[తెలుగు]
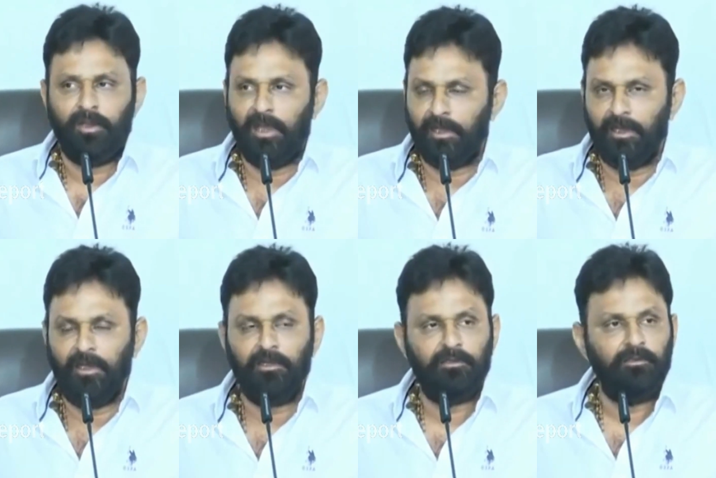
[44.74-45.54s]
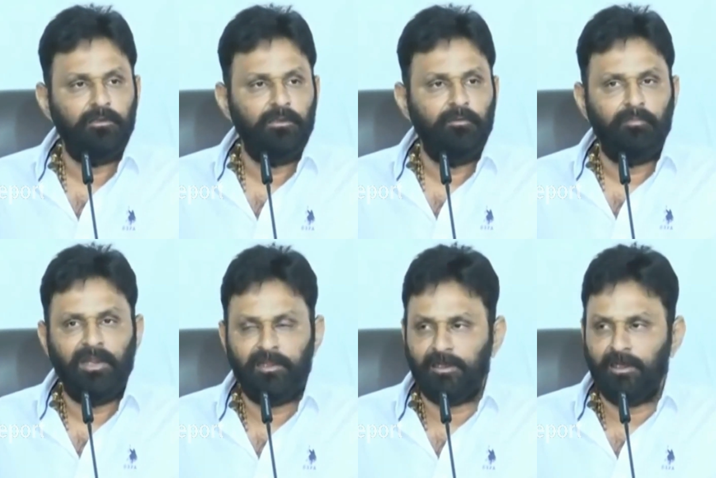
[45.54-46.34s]
రారా
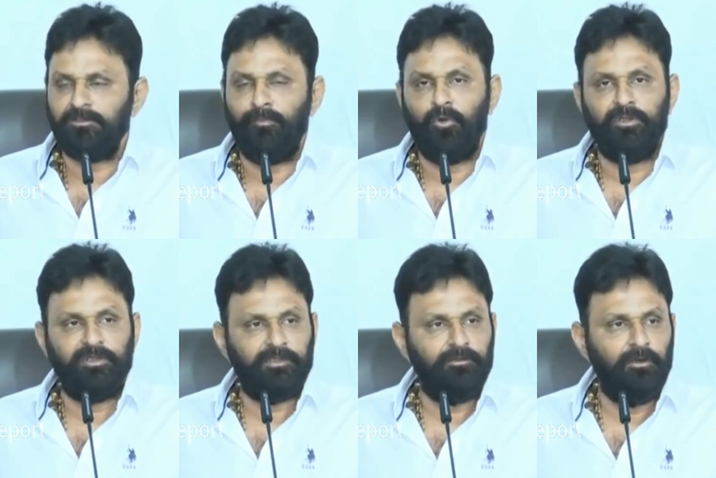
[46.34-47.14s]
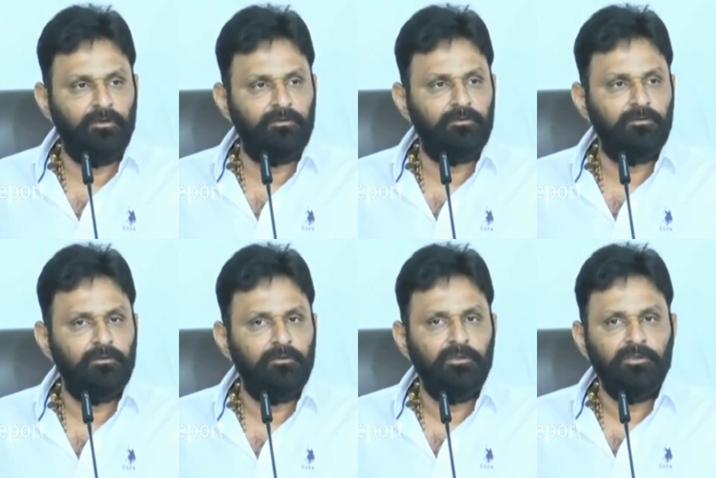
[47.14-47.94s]
మళ్ళీ కలిసి పోటీ చేద్దాం
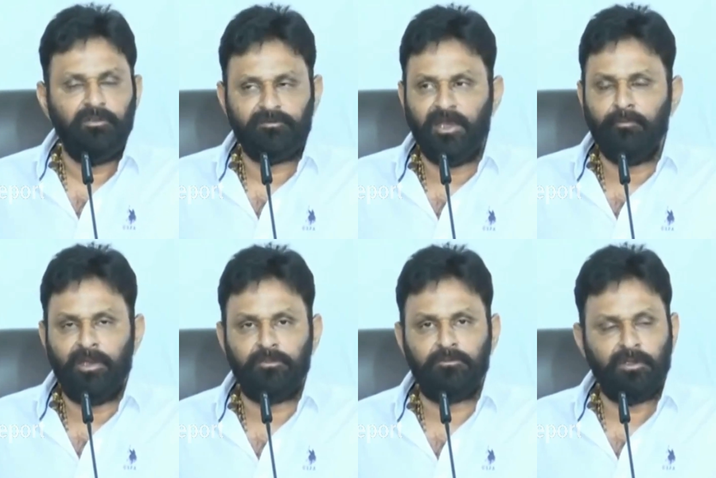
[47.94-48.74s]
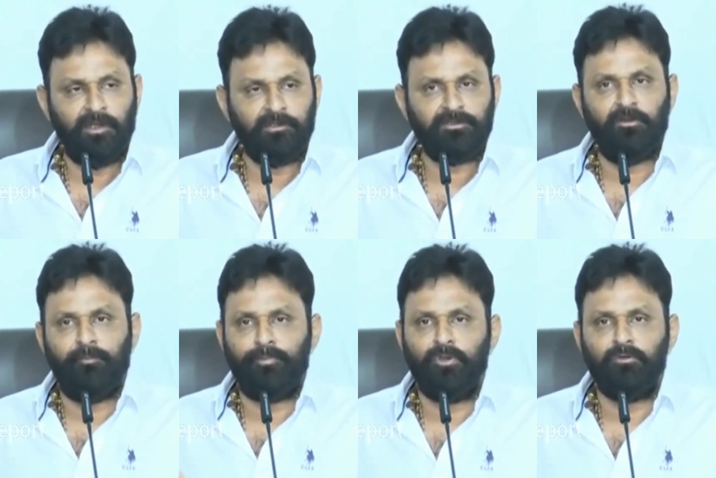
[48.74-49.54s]
ఈసారి మన ఇద్దరం కలిసి ఉన్న
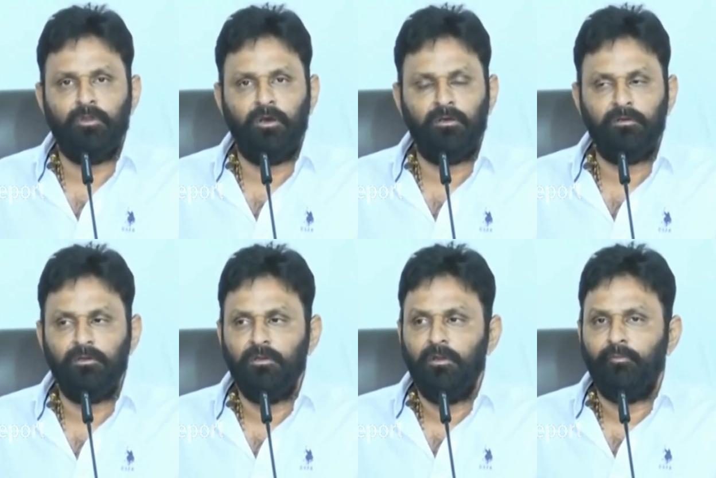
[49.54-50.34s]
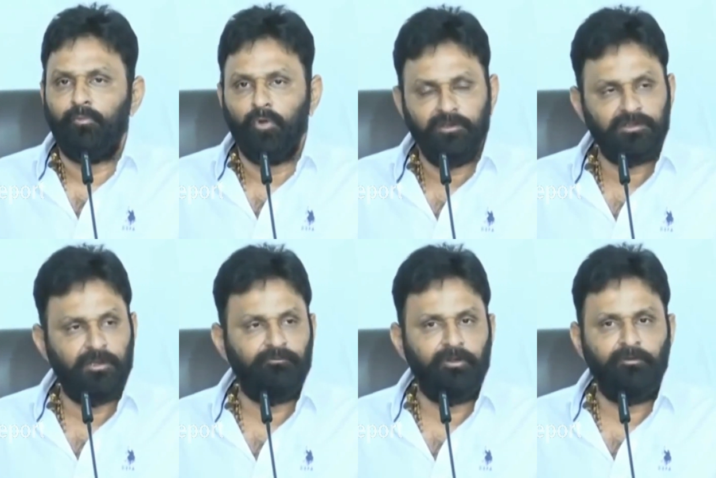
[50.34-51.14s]
పీకుదాం
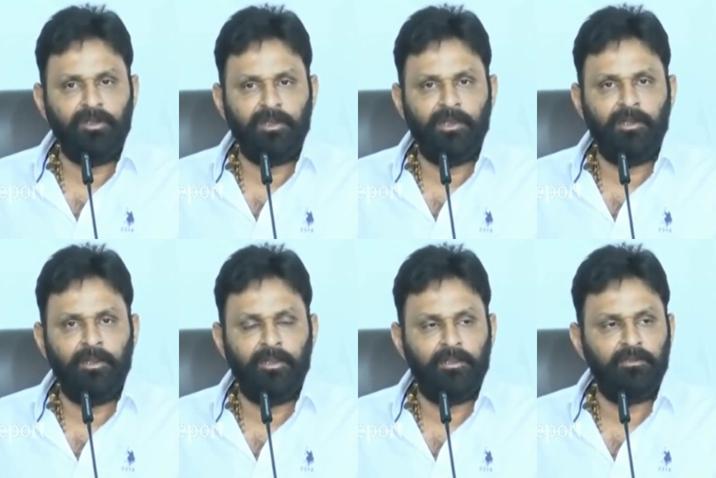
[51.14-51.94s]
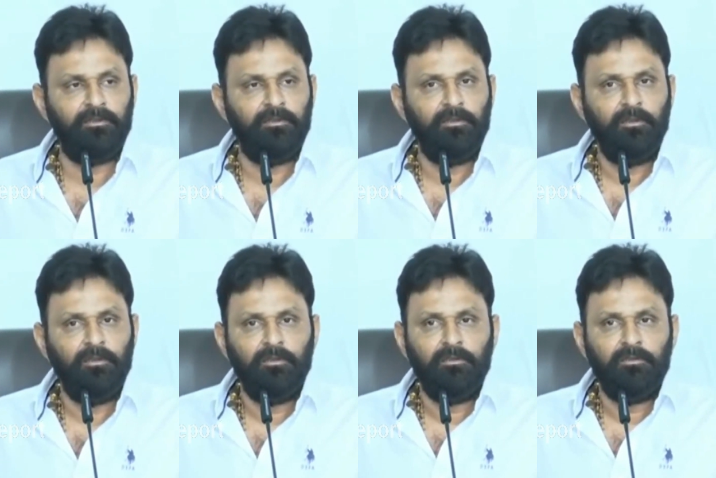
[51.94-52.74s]
పోయినసారి విడివిడిగా వెళ్ళి
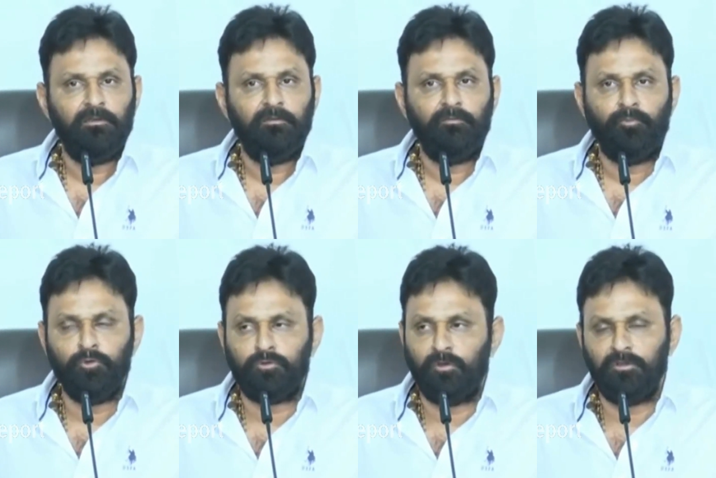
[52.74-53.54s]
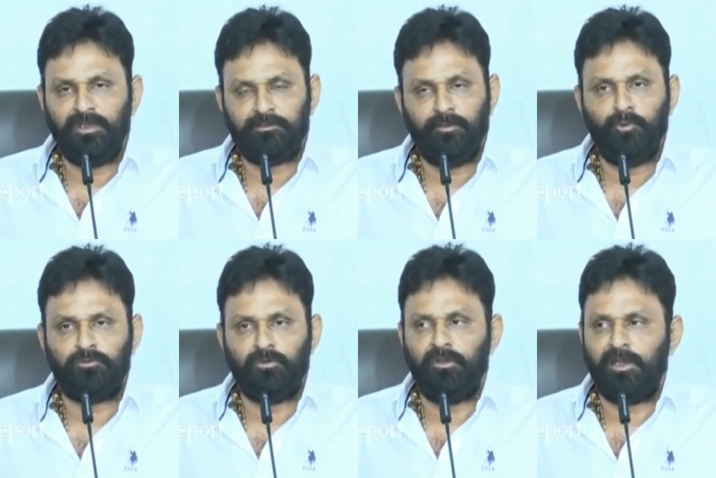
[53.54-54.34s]
పుత్రుడు
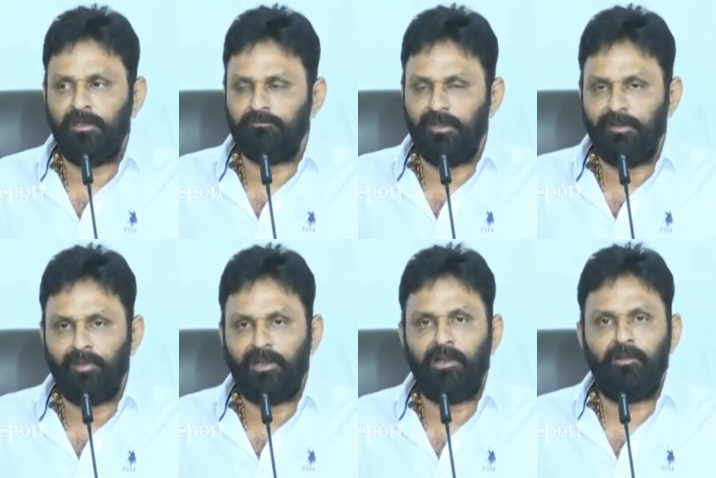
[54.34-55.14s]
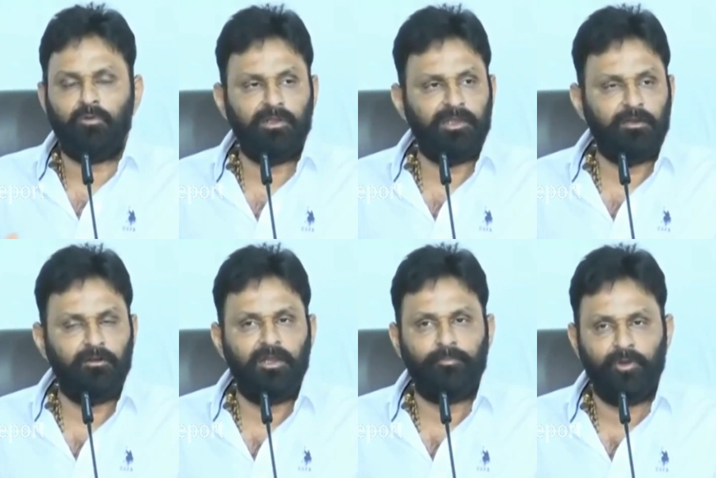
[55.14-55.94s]
దత్తపుత్రుడు కనీసం ఎమ్మెల్యేలో కూడా
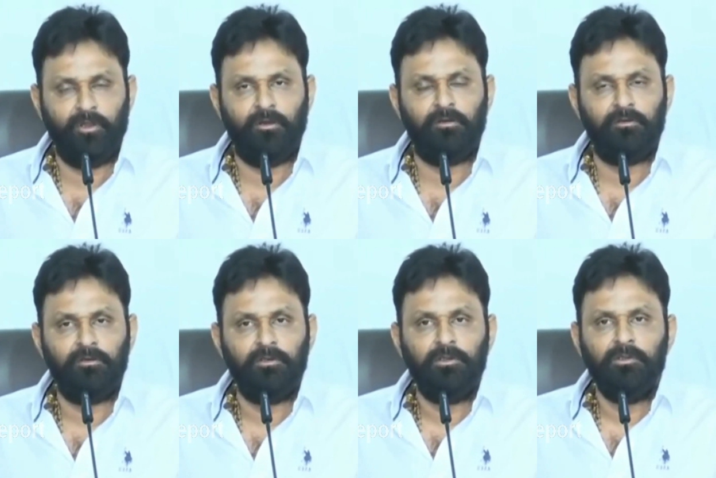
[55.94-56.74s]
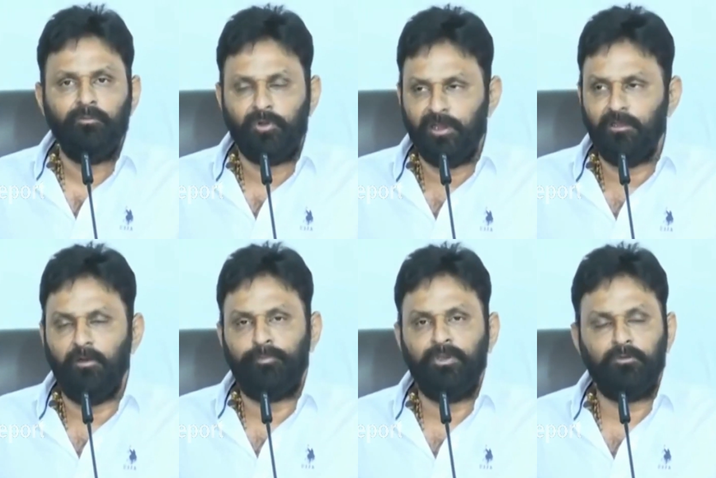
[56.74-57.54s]
గెలవలేకపోయాం ఇప్పుడేదో
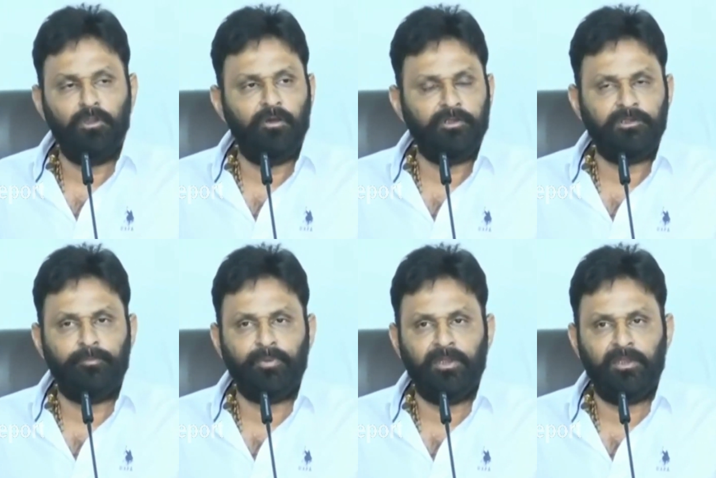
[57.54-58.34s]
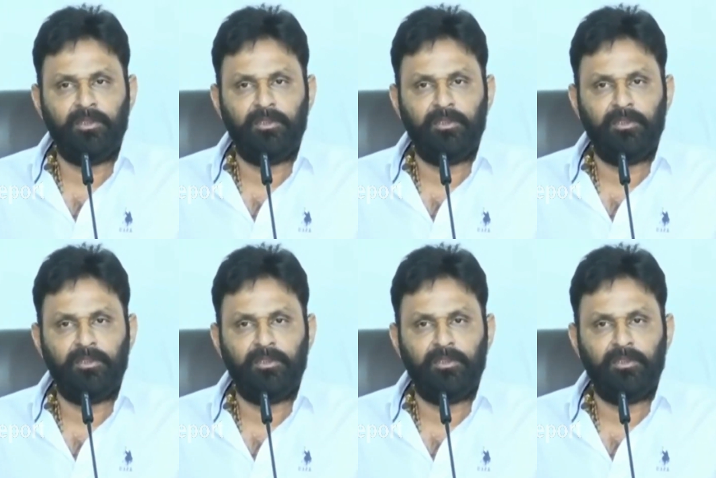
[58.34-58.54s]
పీకుదా అని చెప్పి